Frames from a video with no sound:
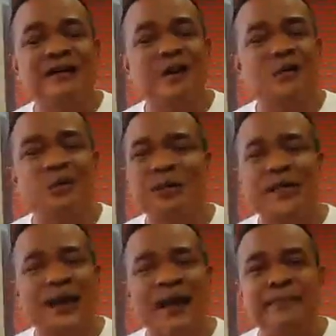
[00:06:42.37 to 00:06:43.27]
ลองดูพฤ
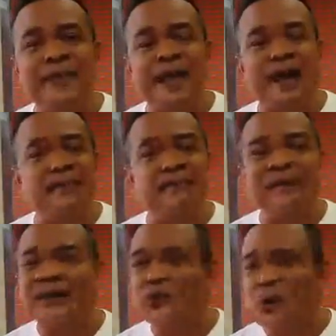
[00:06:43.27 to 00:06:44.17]
ติกรรมเนี่ยนะครับ
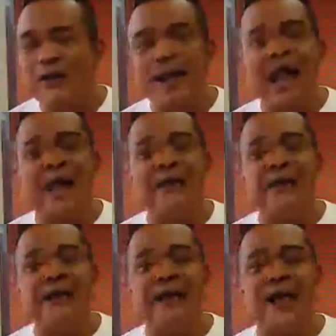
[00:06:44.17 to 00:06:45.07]
มันชั่วช้ากัน
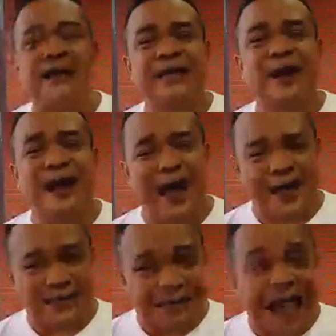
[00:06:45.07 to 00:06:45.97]
ถึงขนาดที่ว่าการ